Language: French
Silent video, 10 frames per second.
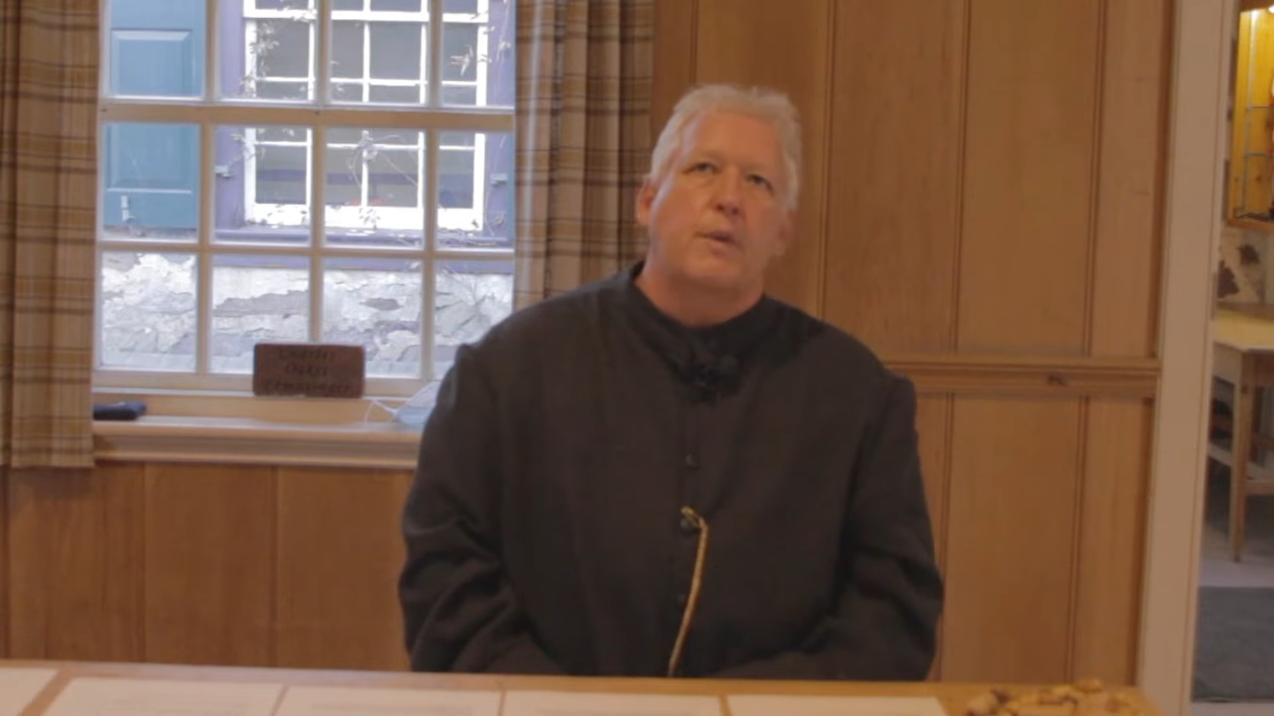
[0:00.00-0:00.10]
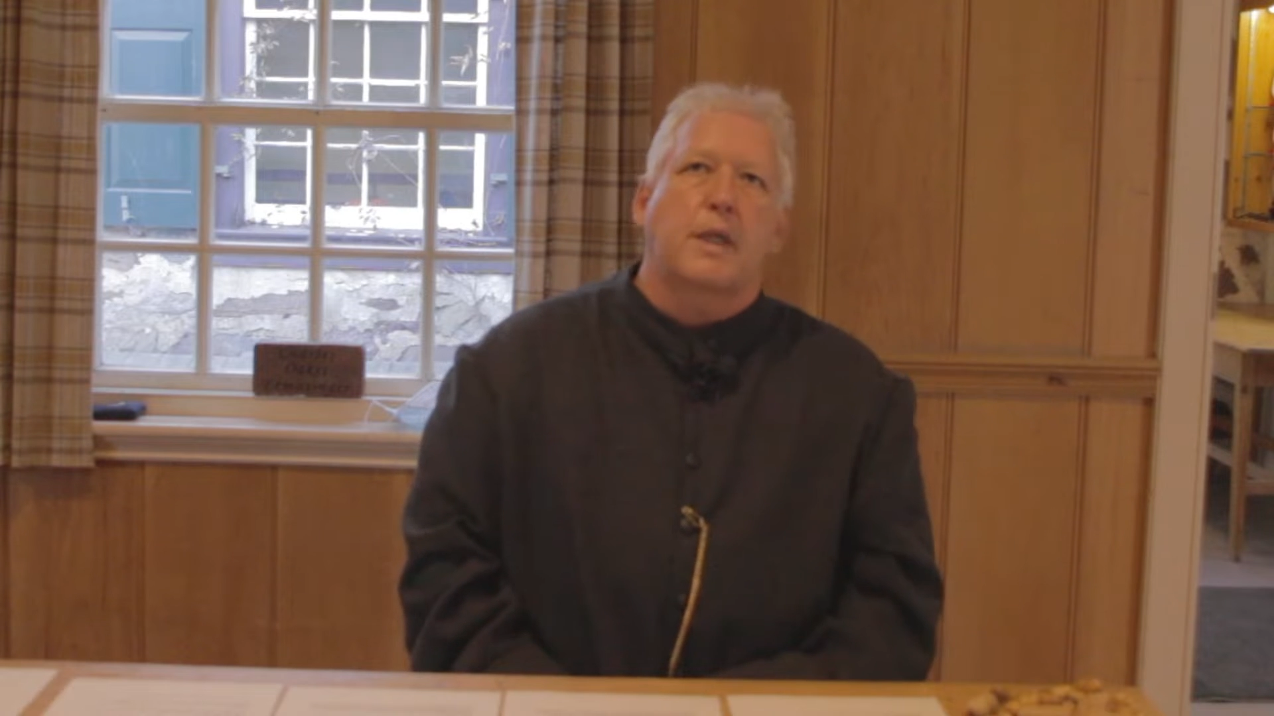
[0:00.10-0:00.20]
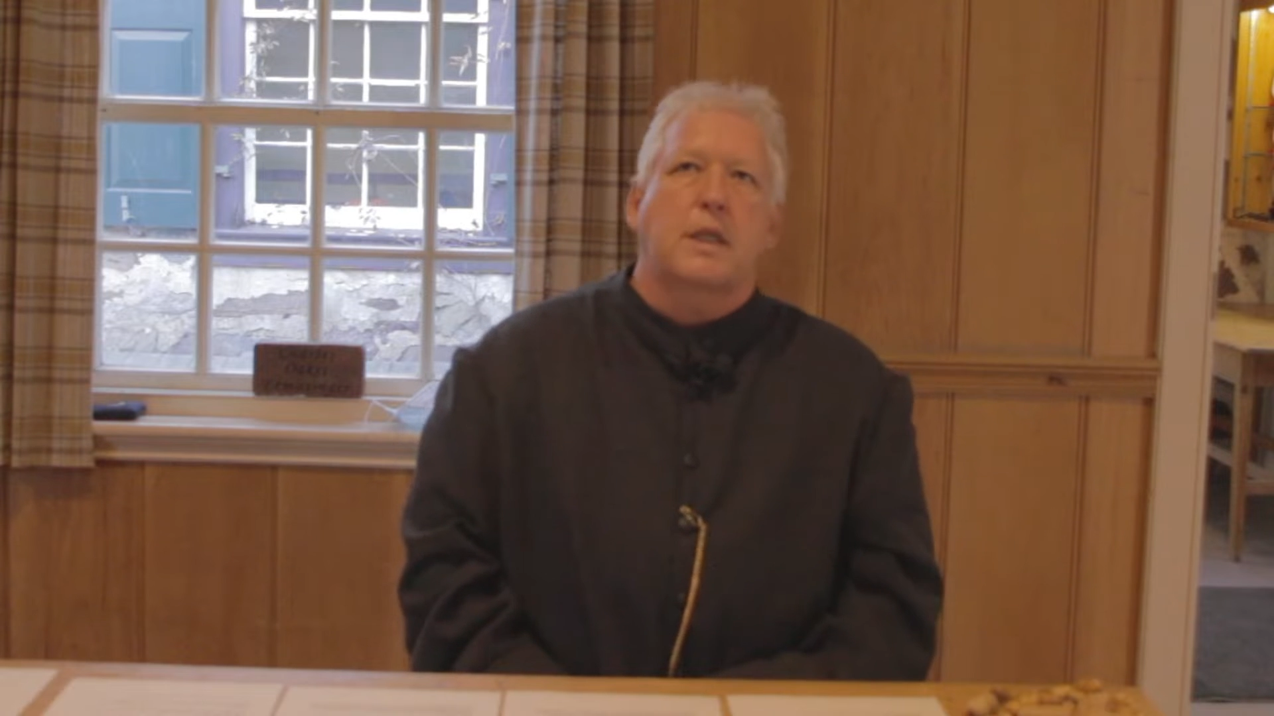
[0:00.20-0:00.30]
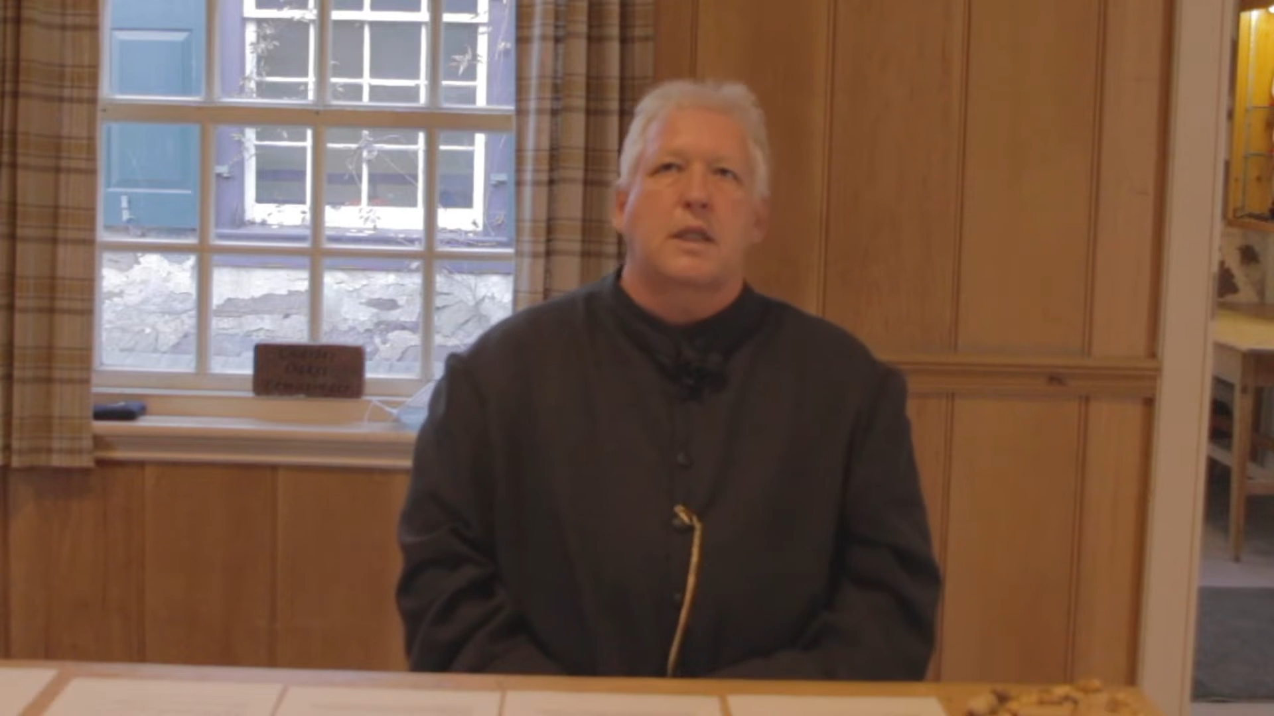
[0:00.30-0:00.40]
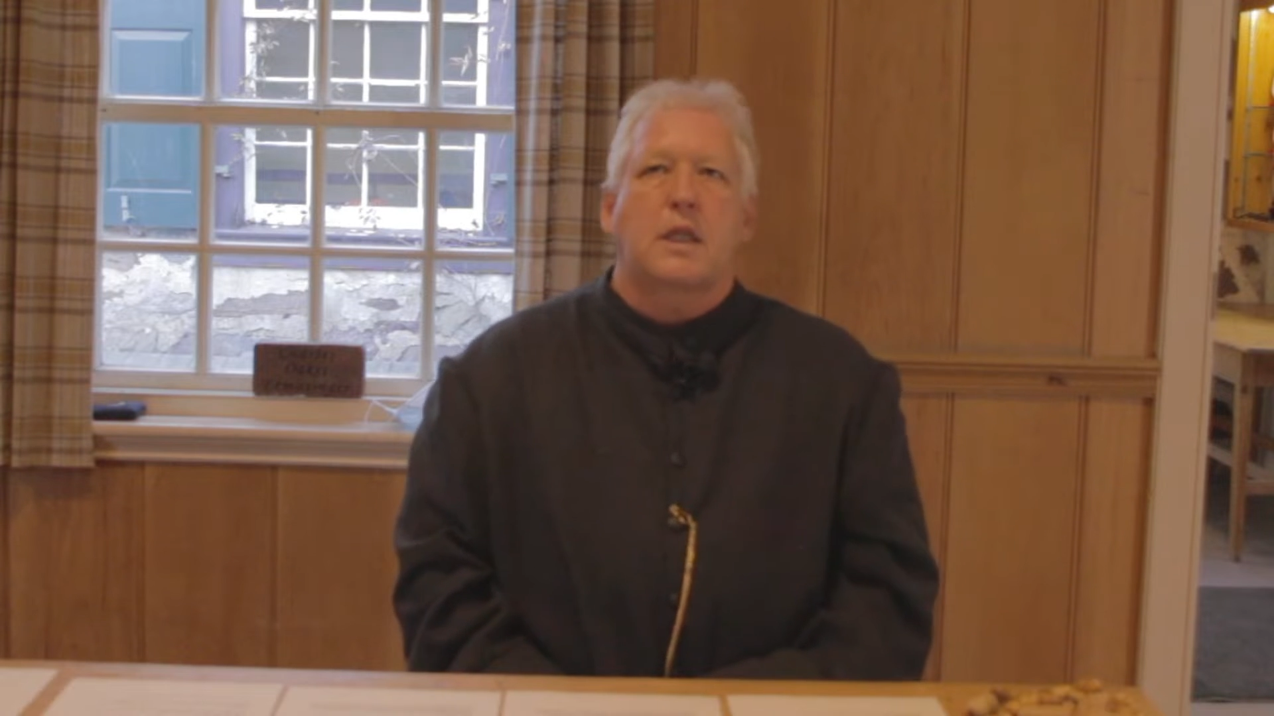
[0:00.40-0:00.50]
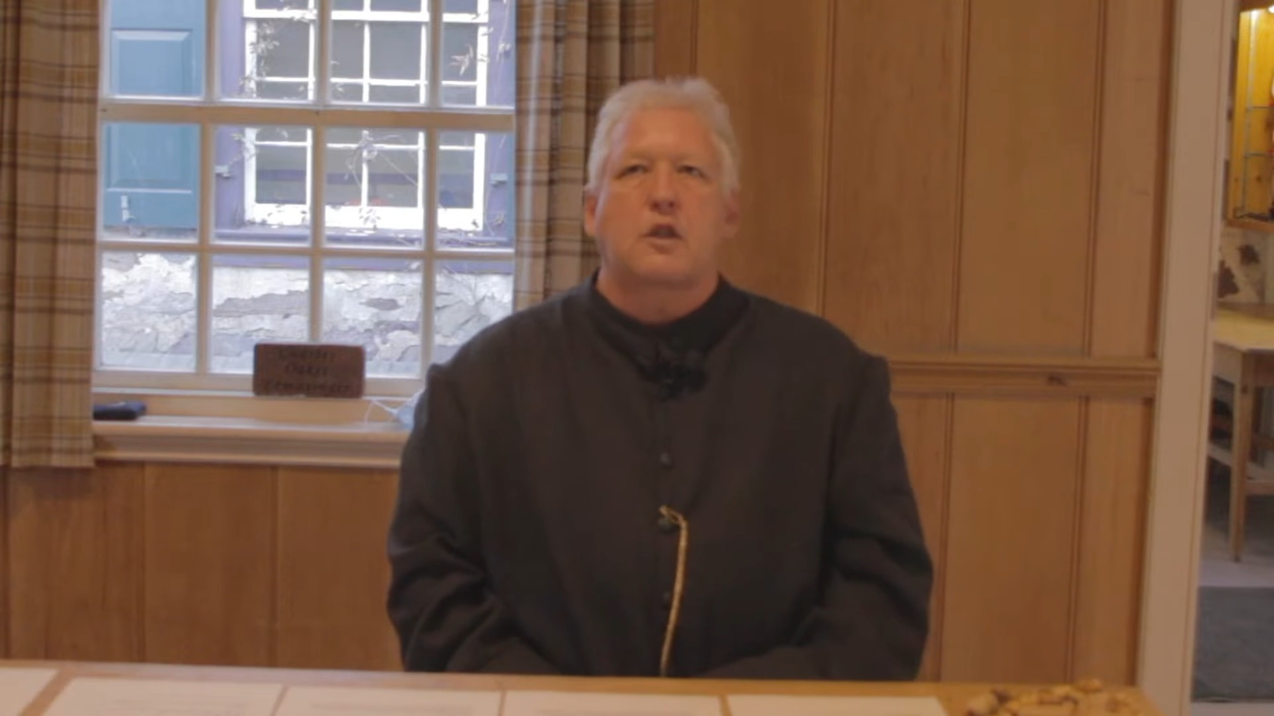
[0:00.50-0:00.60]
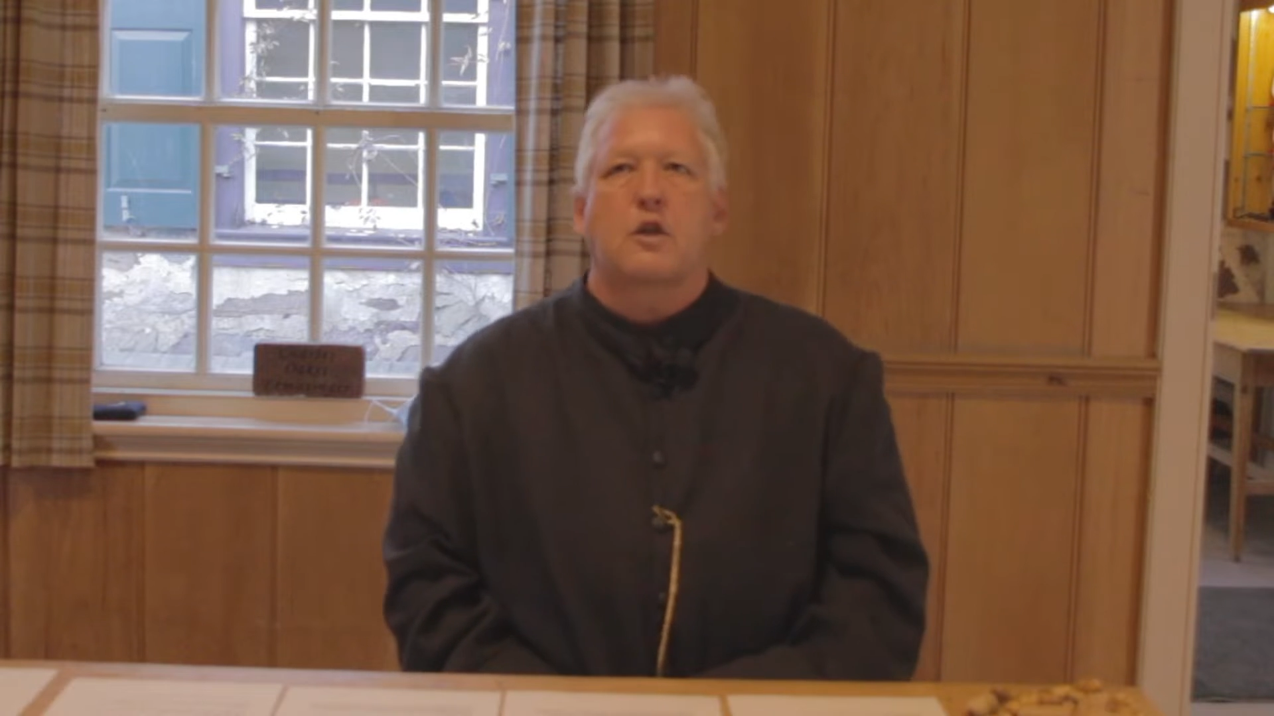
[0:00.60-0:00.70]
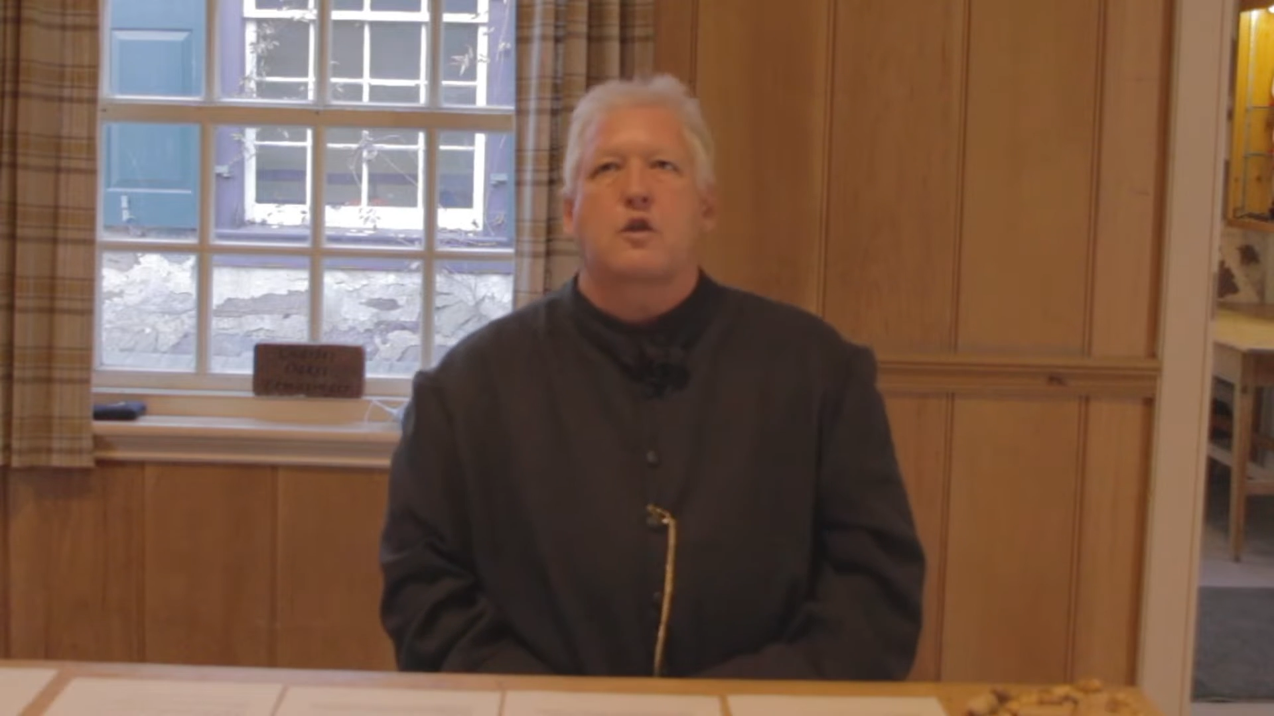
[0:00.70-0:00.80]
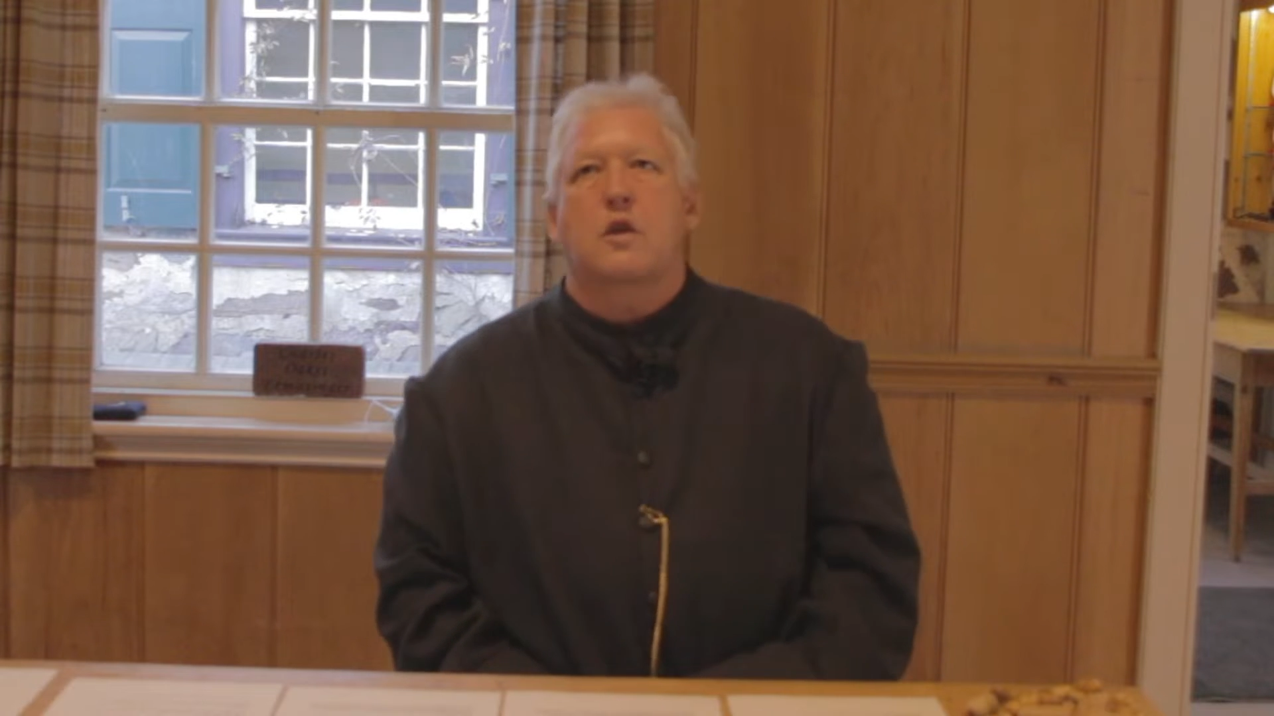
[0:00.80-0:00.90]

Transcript: présentation